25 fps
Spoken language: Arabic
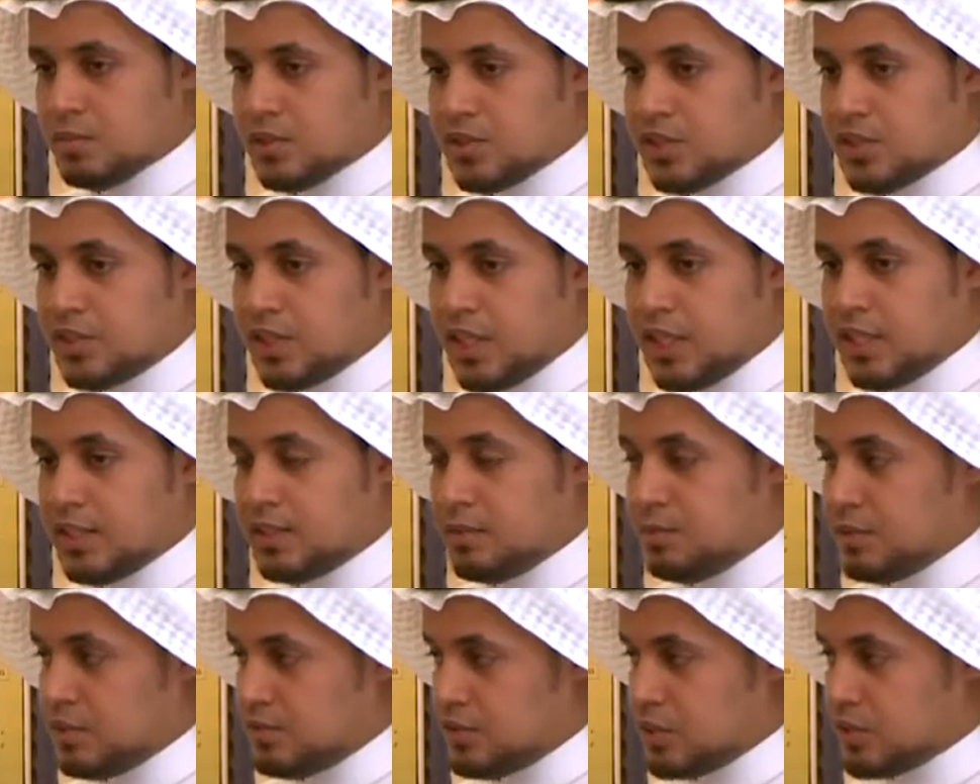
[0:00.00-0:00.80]
بس انت
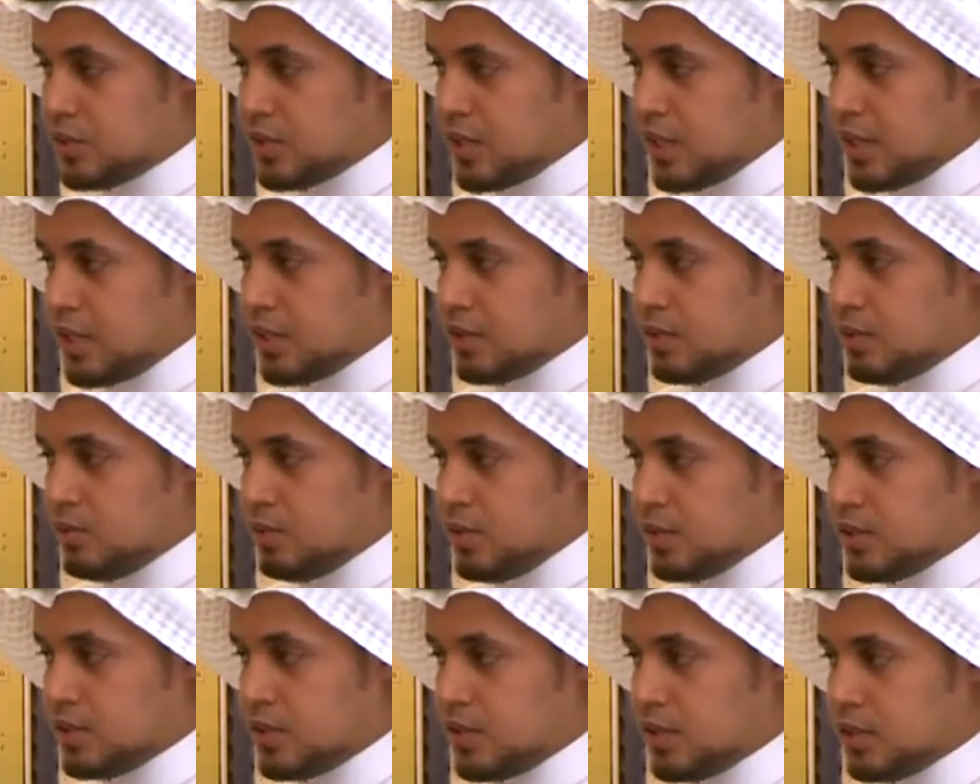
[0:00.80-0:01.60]
حليتها بنفس الطريقه
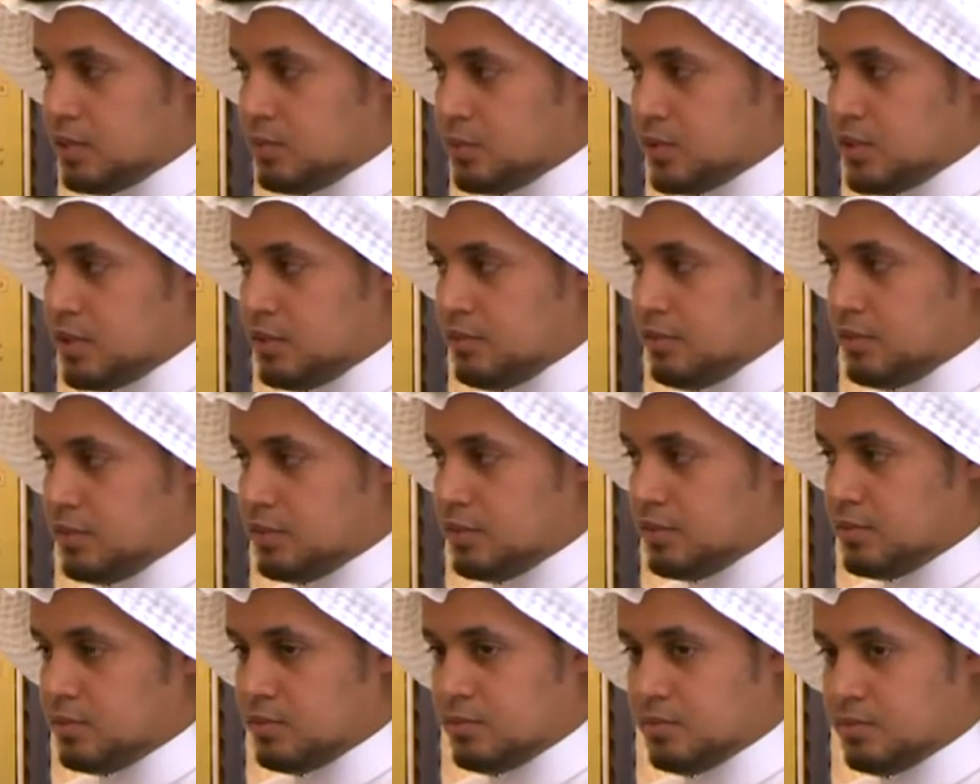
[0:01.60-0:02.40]
ولا طريقه مختلفه؟
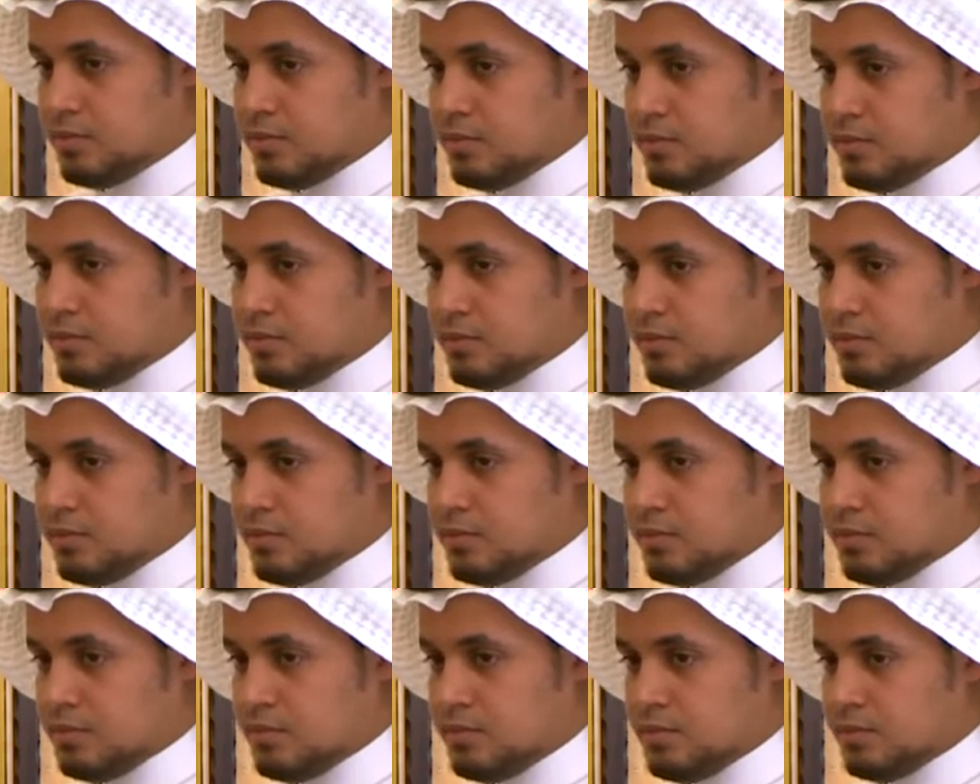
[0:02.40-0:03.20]
هي نفس الطريقه
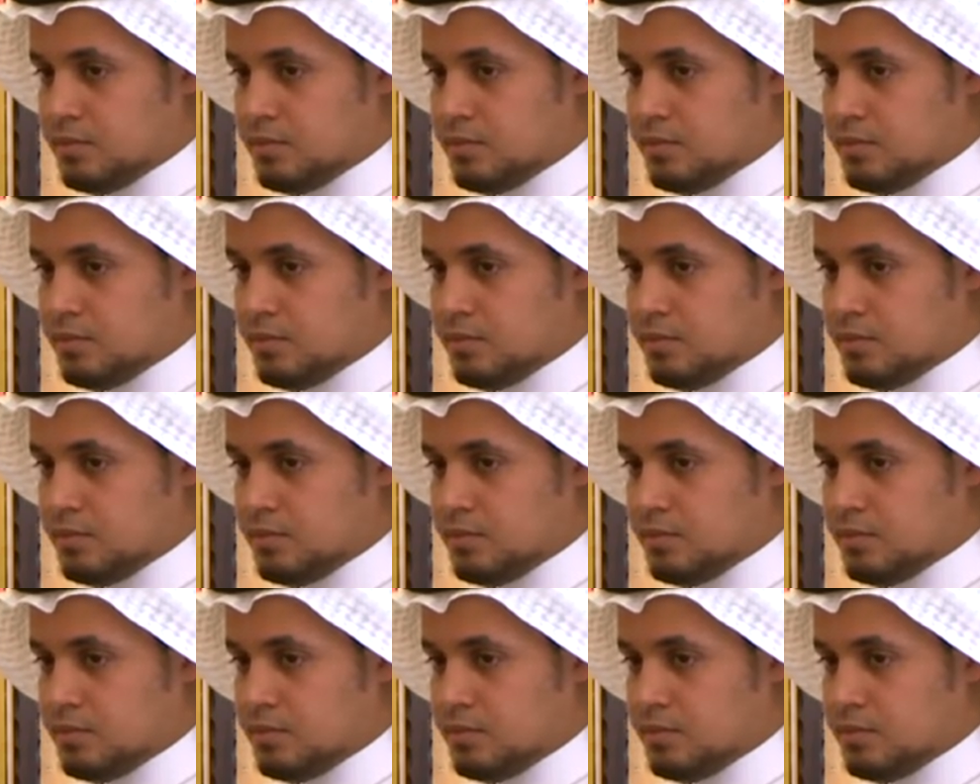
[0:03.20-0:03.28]
تقريبا